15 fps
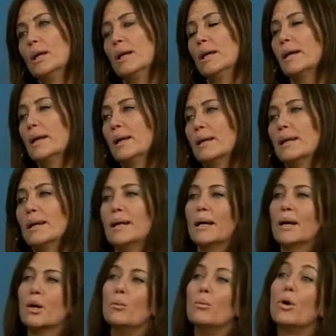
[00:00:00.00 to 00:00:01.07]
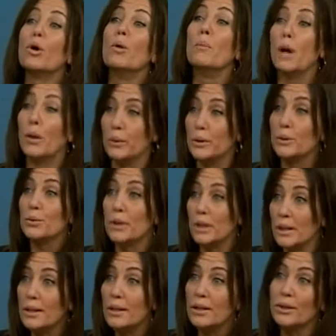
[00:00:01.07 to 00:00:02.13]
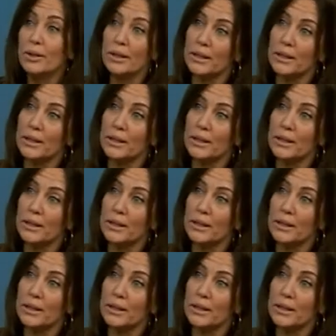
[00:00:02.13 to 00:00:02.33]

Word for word: eh, en realidad como Comahue turístico